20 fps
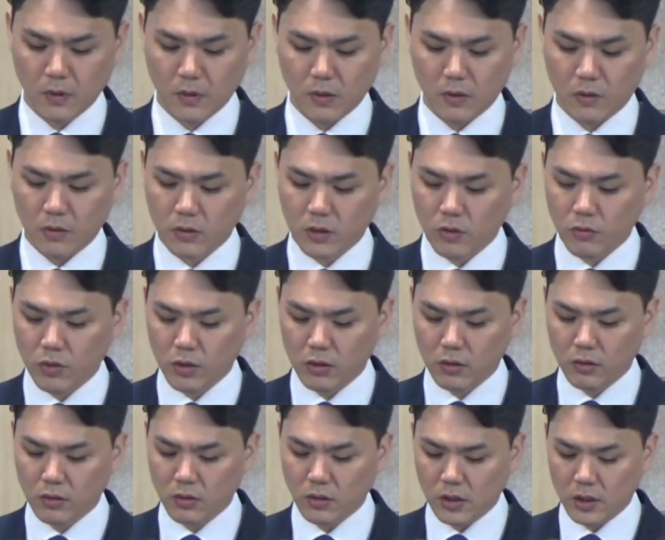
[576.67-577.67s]
그렇게
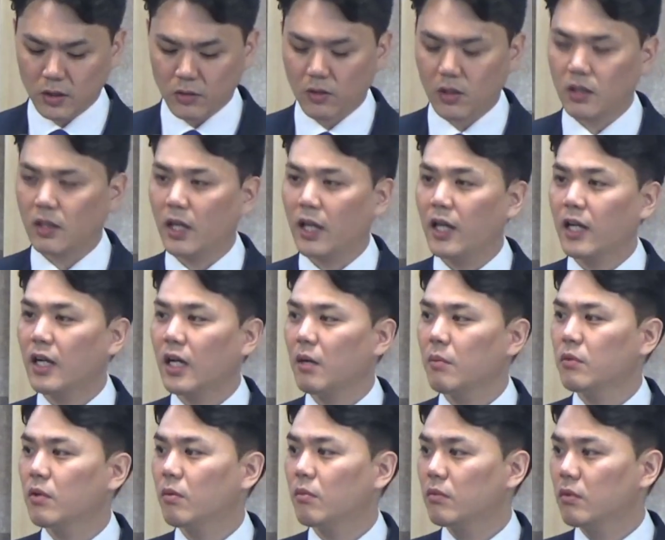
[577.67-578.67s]
우리는 늘 이러한
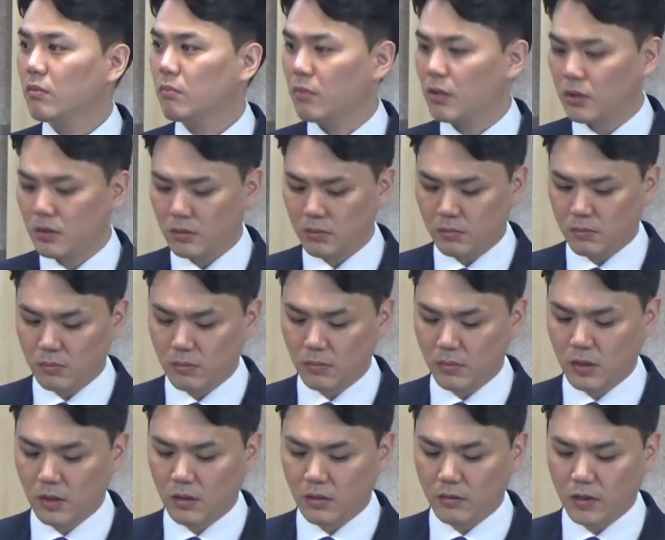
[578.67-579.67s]
행함이 없는 믿음,
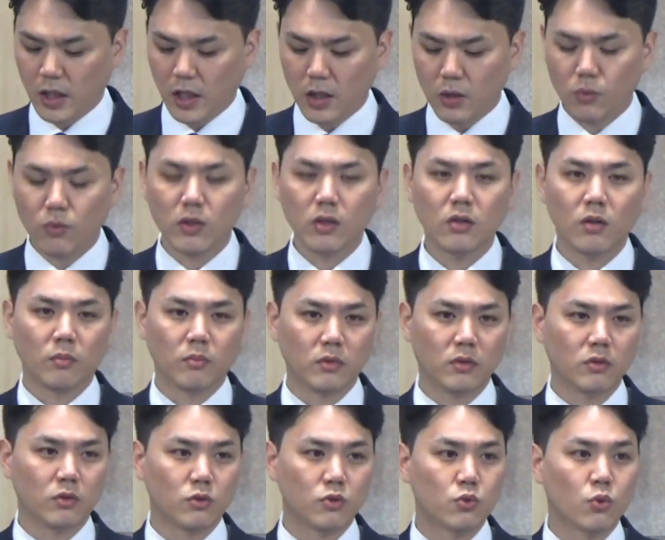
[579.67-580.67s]
내용이
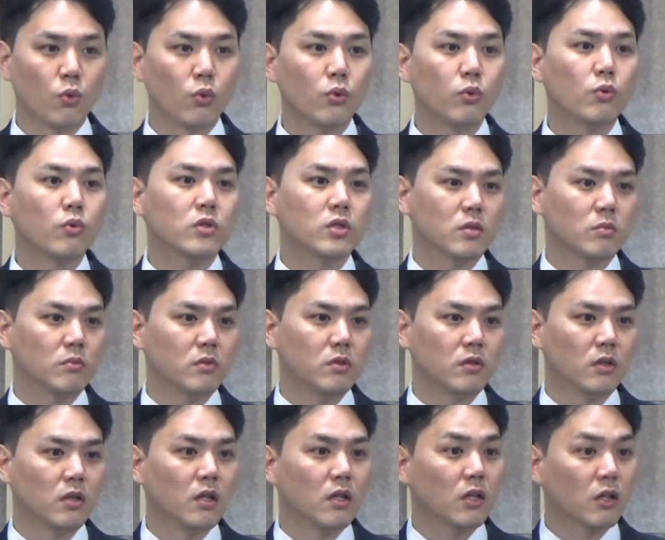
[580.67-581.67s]
없는 종교심을
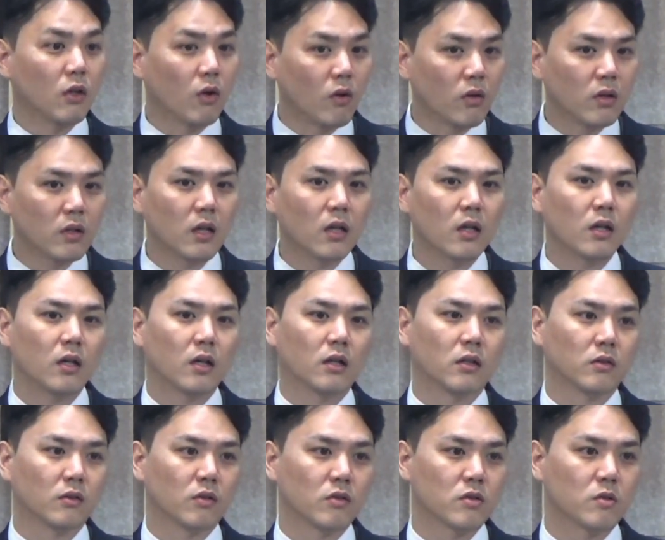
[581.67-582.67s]
경계해야
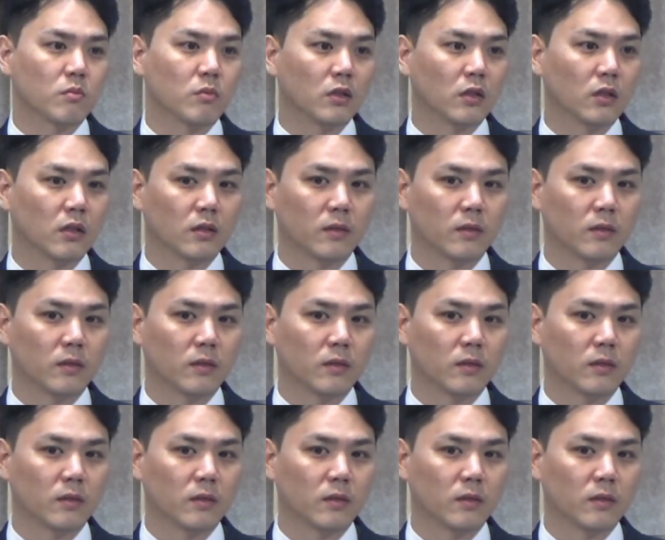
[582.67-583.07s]
하는 것입니다.